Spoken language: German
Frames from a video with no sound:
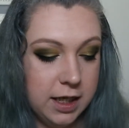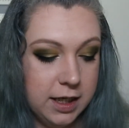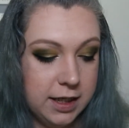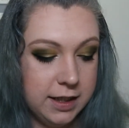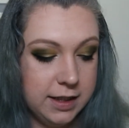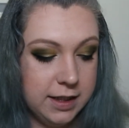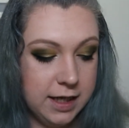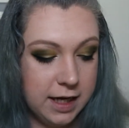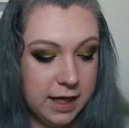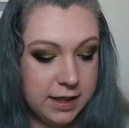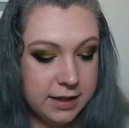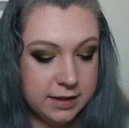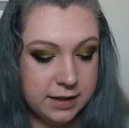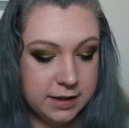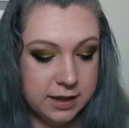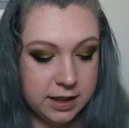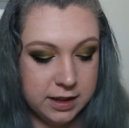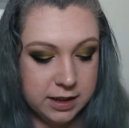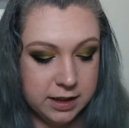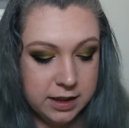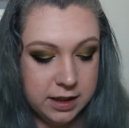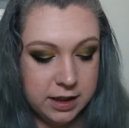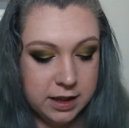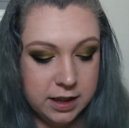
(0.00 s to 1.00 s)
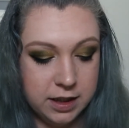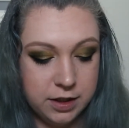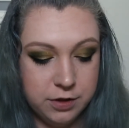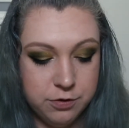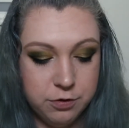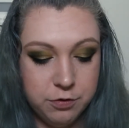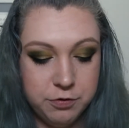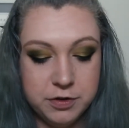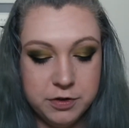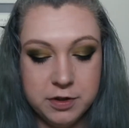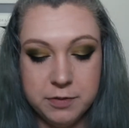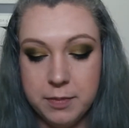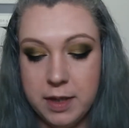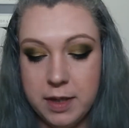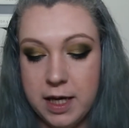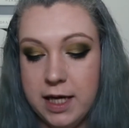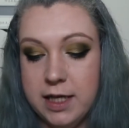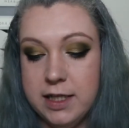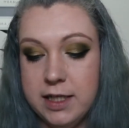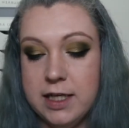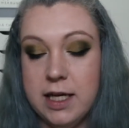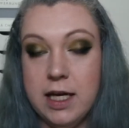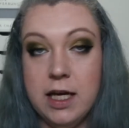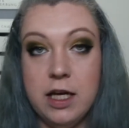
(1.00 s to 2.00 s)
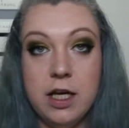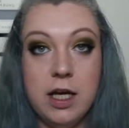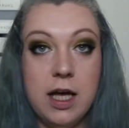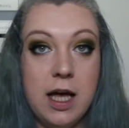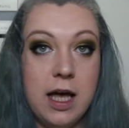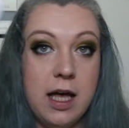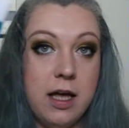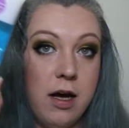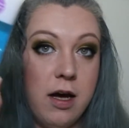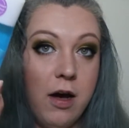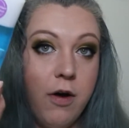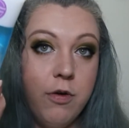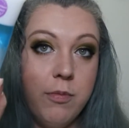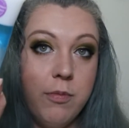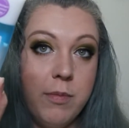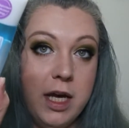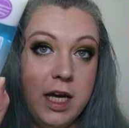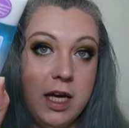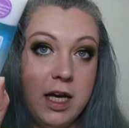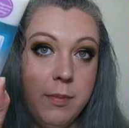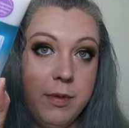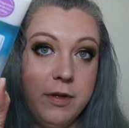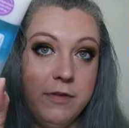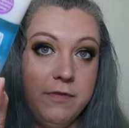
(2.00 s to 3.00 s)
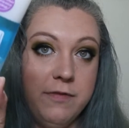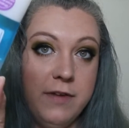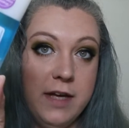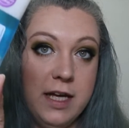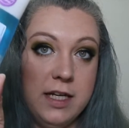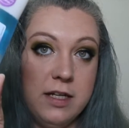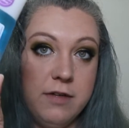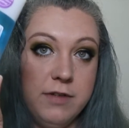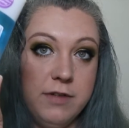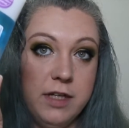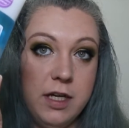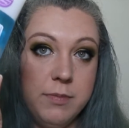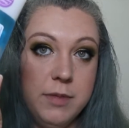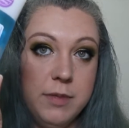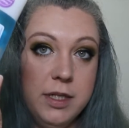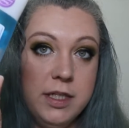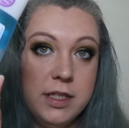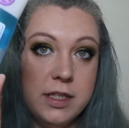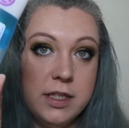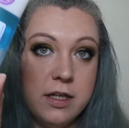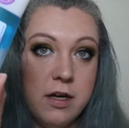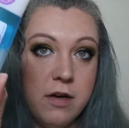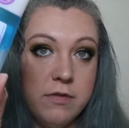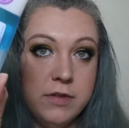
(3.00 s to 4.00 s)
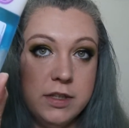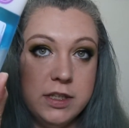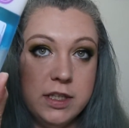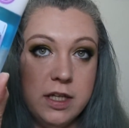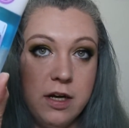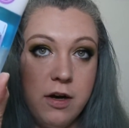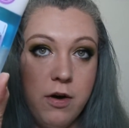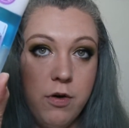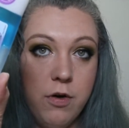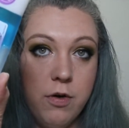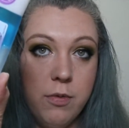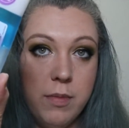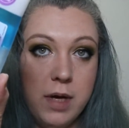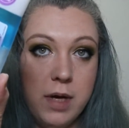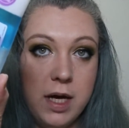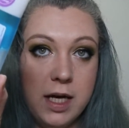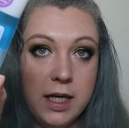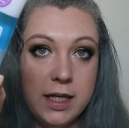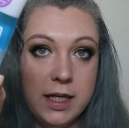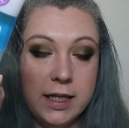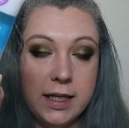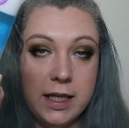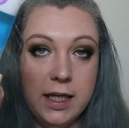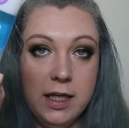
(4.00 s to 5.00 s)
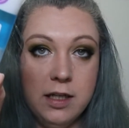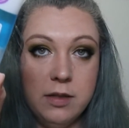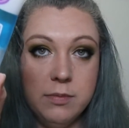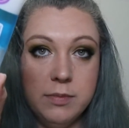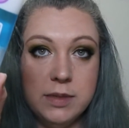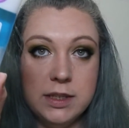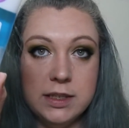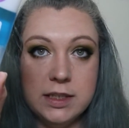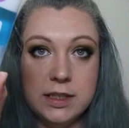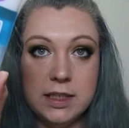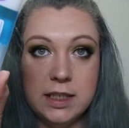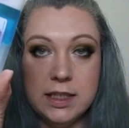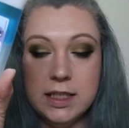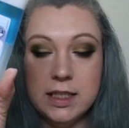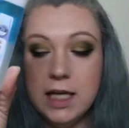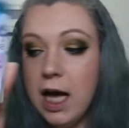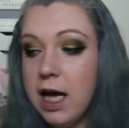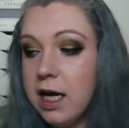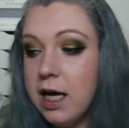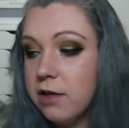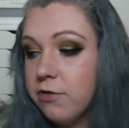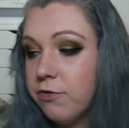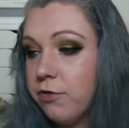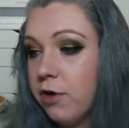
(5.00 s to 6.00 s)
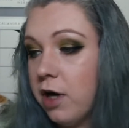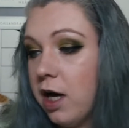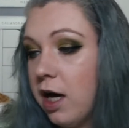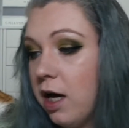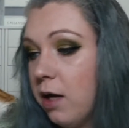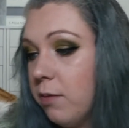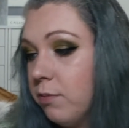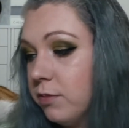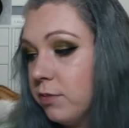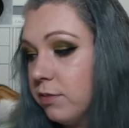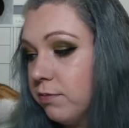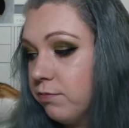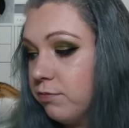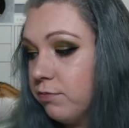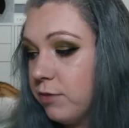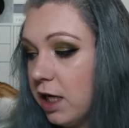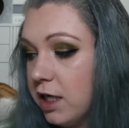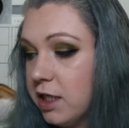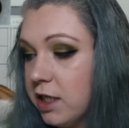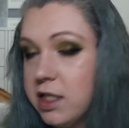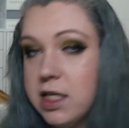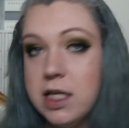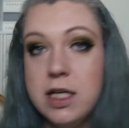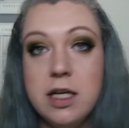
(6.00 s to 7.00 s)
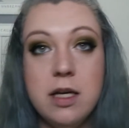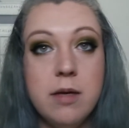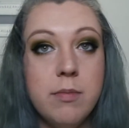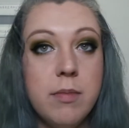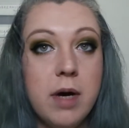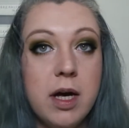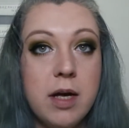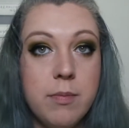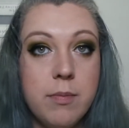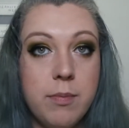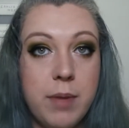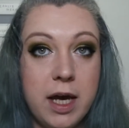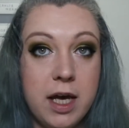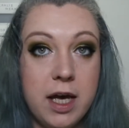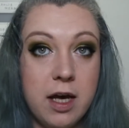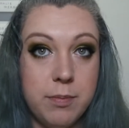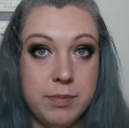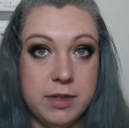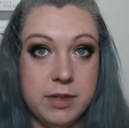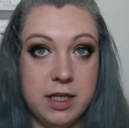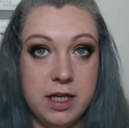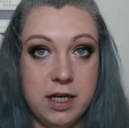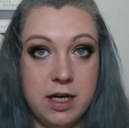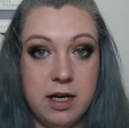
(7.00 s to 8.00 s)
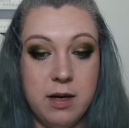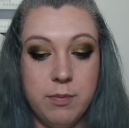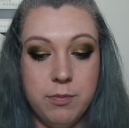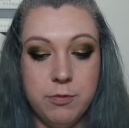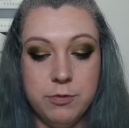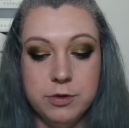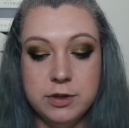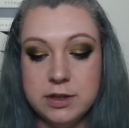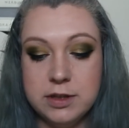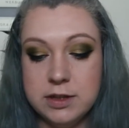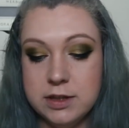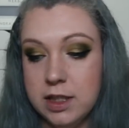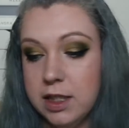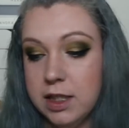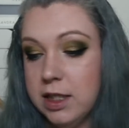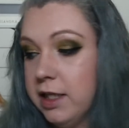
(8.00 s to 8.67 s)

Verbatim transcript: Dann äh, durfte mein Augen-Make-up-Entferner wieder mit. Kaufe ich ja auch immer regelmäßig nach. Vor allem, da ich den immer im Backup da haben muss.